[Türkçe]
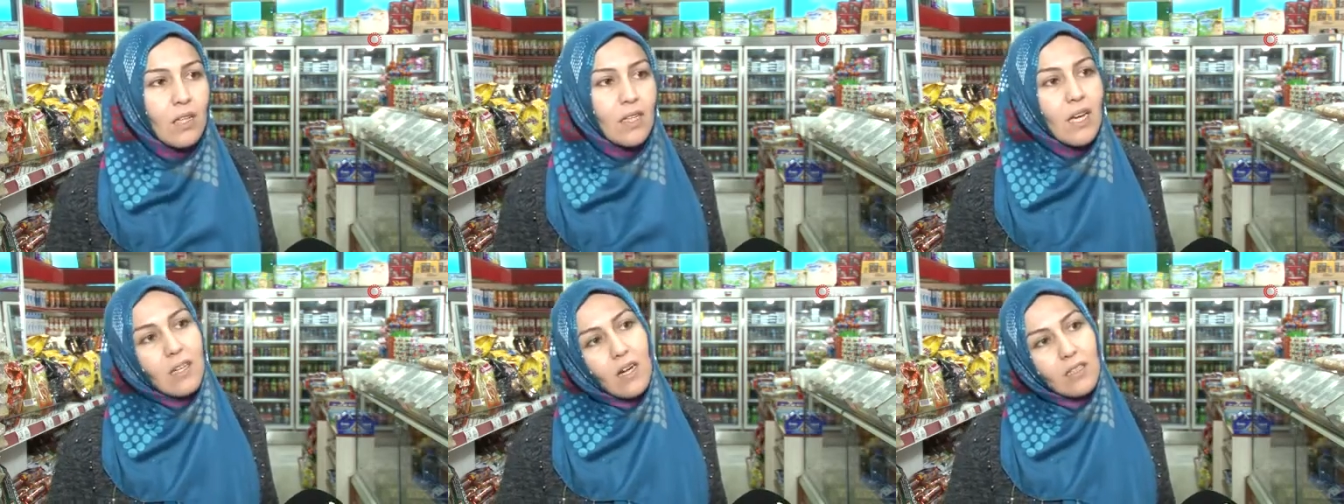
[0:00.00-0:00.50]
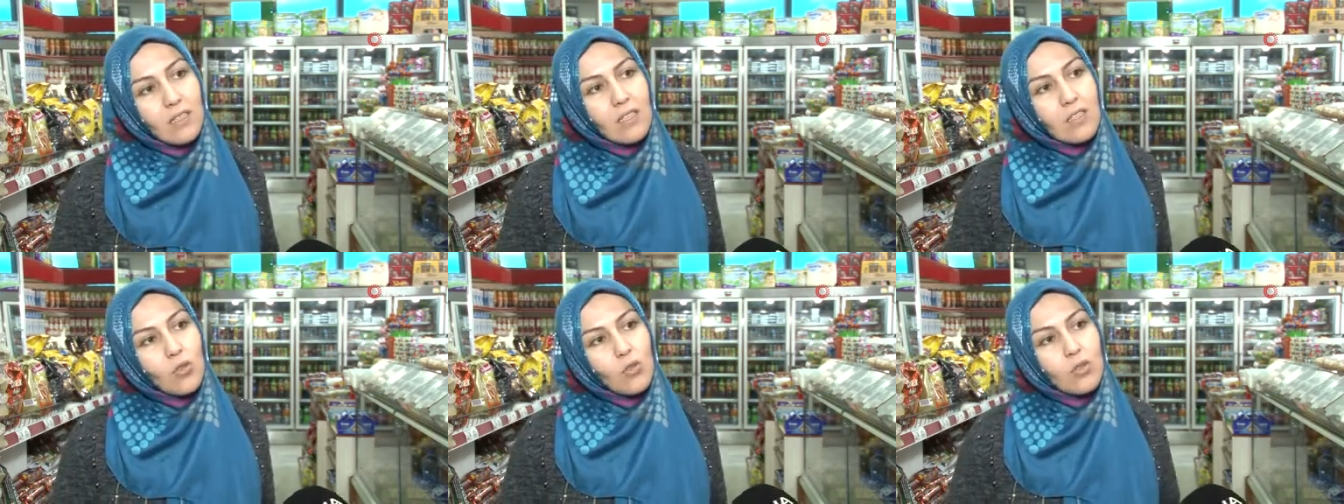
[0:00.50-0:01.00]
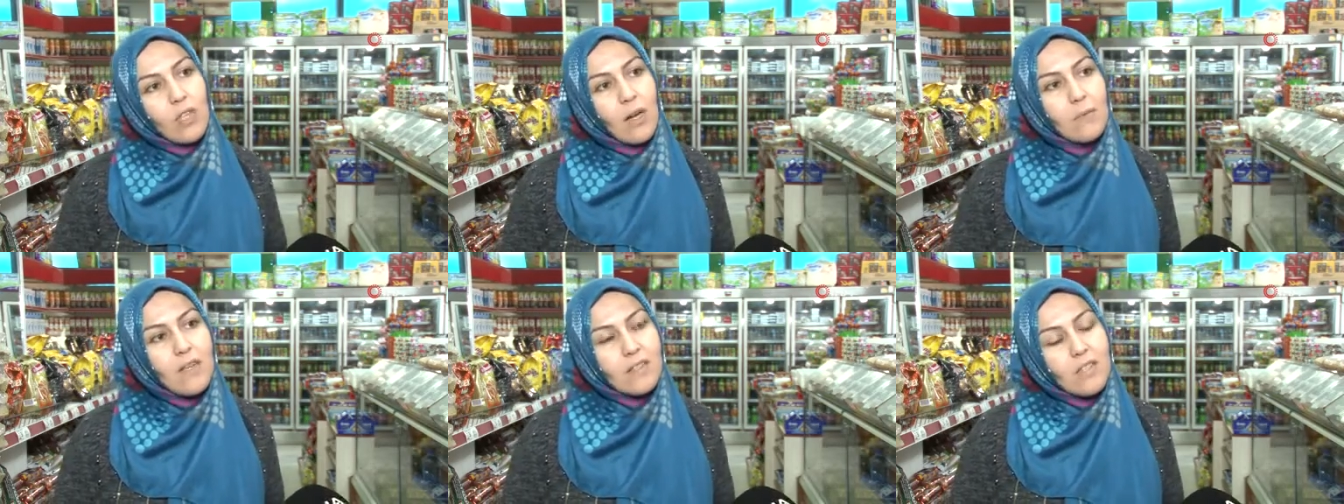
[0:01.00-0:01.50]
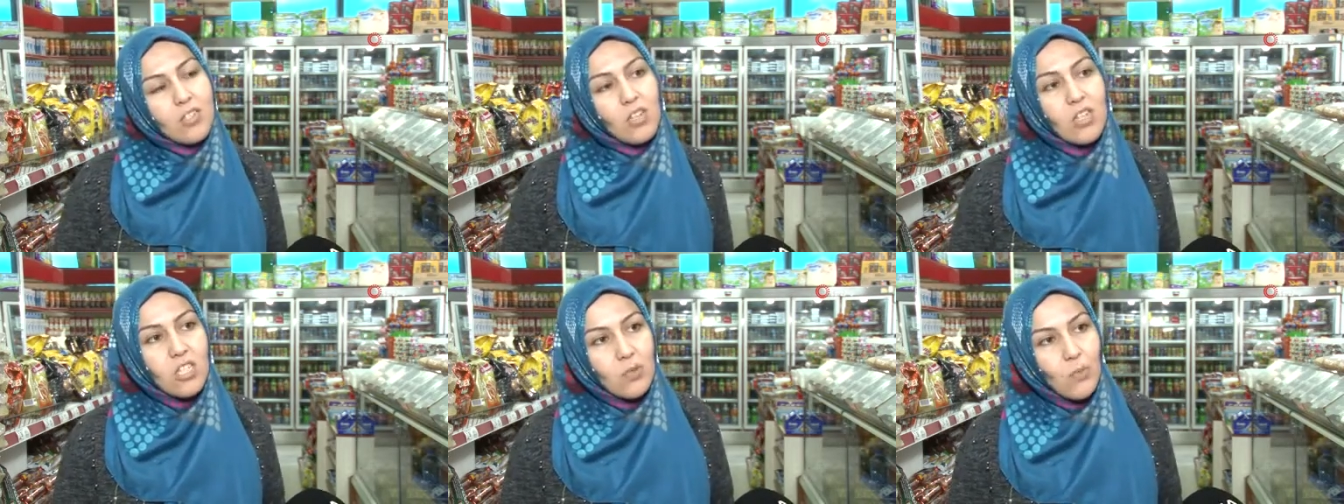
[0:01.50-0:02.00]
tekrardan hadi çocuklar ben size
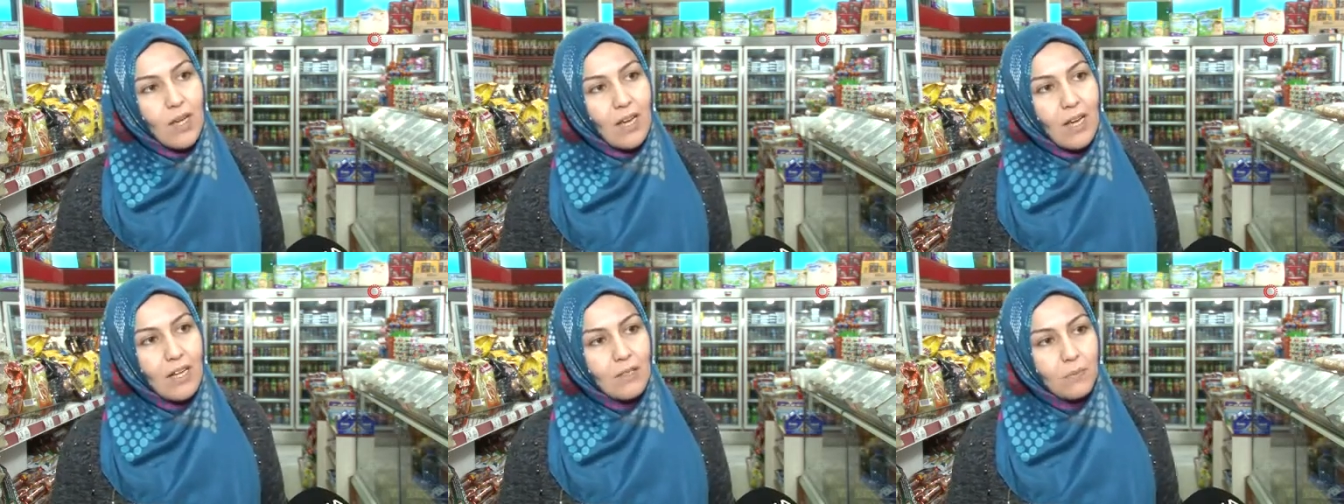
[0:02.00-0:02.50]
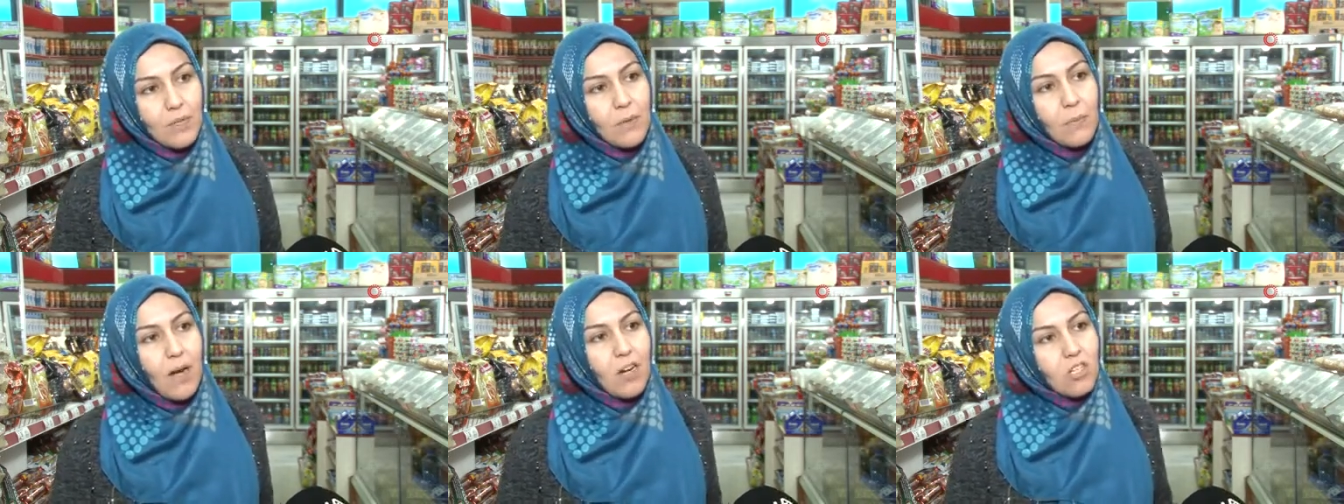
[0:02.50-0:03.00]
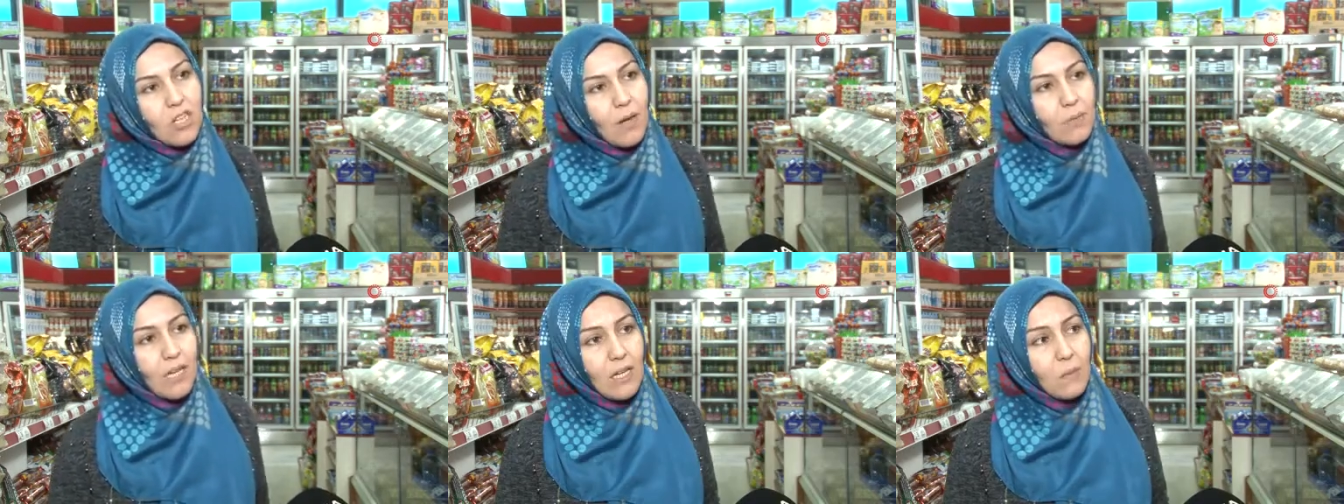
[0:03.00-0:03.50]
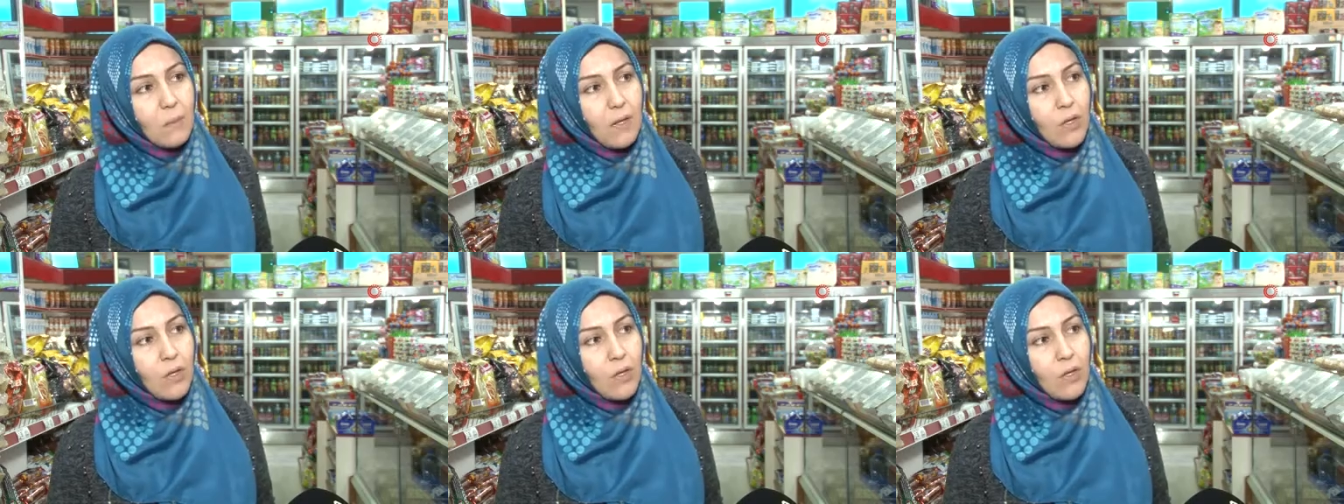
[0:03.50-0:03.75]
çay içmeye geldim deyip akşam gelip